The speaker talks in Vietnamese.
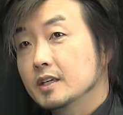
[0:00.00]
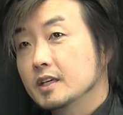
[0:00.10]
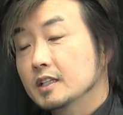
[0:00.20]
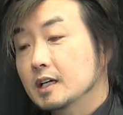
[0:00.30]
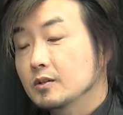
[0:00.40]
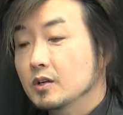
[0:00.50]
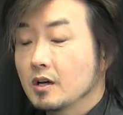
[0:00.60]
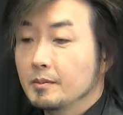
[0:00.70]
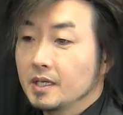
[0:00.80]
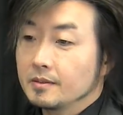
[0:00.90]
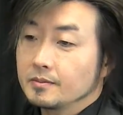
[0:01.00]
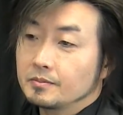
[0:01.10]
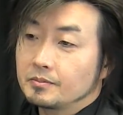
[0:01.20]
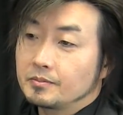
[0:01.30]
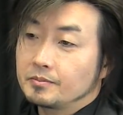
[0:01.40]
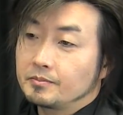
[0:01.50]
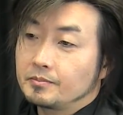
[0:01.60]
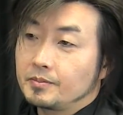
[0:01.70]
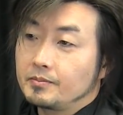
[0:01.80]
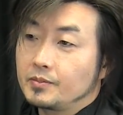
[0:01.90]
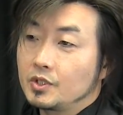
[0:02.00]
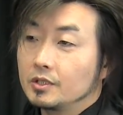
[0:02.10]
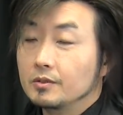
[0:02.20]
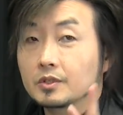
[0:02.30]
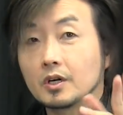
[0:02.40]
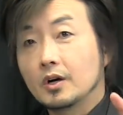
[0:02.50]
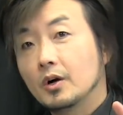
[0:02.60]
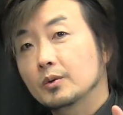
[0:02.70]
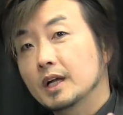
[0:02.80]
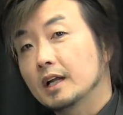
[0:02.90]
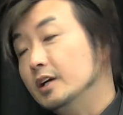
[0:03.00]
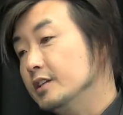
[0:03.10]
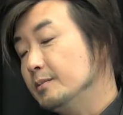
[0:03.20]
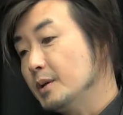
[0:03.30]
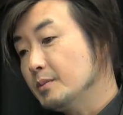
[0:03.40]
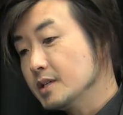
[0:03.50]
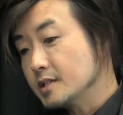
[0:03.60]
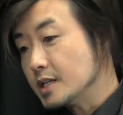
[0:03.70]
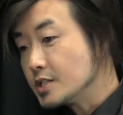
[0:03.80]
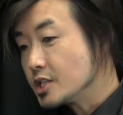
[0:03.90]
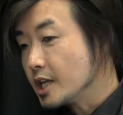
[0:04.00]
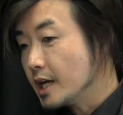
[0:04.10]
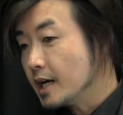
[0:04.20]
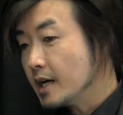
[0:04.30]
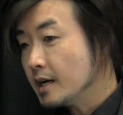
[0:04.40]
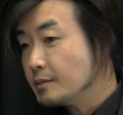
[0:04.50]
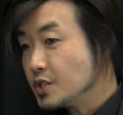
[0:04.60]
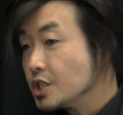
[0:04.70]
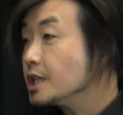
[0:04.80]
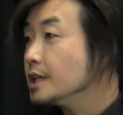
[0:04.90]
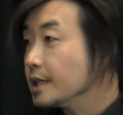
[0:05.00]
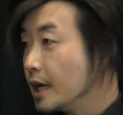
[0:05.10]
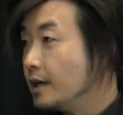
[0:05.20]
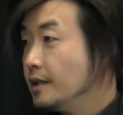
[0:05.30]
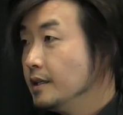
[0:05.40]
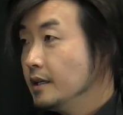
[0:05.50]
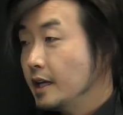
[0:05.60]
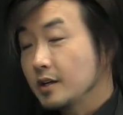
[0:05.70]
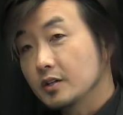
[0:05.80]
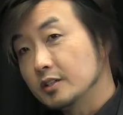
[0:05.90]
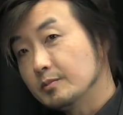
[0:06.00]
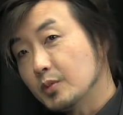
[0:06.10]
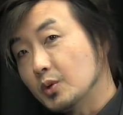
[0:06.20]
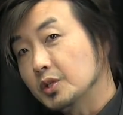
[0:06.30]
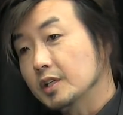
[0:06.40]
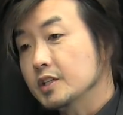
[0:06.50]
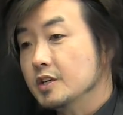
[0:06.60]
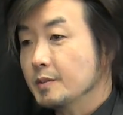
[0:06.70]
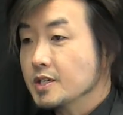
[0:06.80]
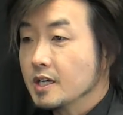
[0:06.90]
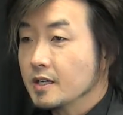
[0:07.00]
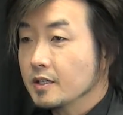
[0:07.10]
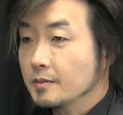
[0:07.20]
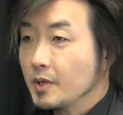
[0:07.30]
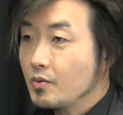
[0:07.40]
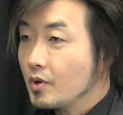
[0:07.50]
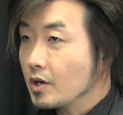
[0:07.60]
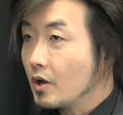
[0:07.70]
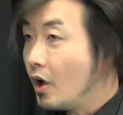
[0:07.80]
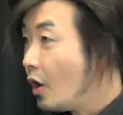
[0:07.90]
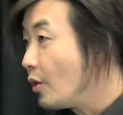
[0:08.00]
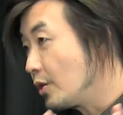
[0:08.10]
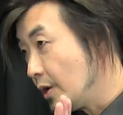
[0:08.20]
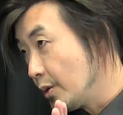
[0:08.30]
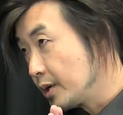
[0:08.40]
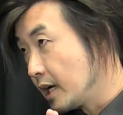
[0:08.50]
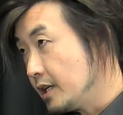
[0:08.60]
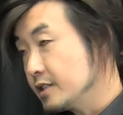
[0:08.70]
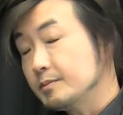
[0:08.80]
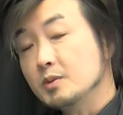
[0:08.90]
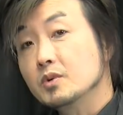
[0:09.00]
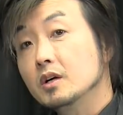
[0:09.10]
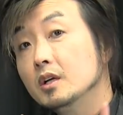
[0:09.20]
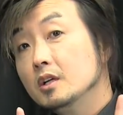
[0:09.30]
chỉ gia ta thôi là mà nhớ tụi tổ hồng nản lo chỉ biết mới sẽ chỉ mình chỉ lỡ vậy để còn nếu bố tổ ta chỉ biết ra nó thì biết qua có hồng có hồng nản lo chỉ biết mua